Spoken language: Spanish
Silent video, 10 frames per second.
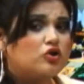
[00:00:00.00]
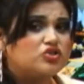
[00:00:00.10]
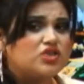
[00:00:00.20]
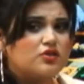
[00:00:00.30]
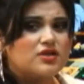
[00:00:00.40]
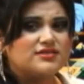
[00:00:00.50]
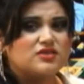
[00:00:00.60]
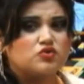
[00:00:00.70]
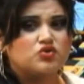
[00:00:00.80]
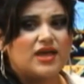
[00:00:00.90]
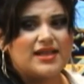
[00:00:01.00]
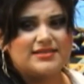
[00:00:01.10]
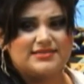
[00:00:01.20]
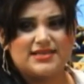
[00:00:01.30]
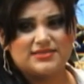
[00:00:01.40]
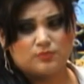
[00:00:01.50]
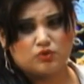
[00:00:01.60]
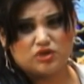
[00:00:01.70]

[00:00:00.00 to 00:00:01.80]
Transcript: y conocedores de sus carencias,